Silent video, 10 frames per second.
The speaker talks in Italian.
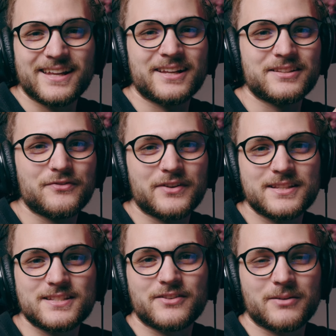la
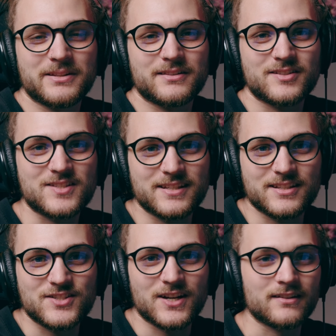differenza è veramente
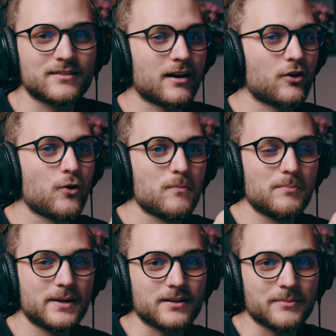schiacciante, ha
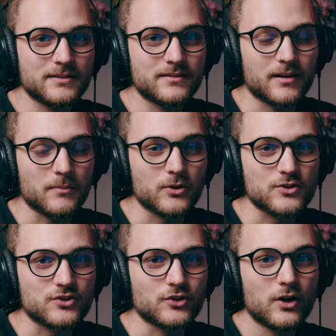completamente
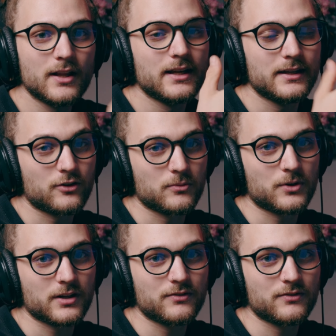rimosso il rumore di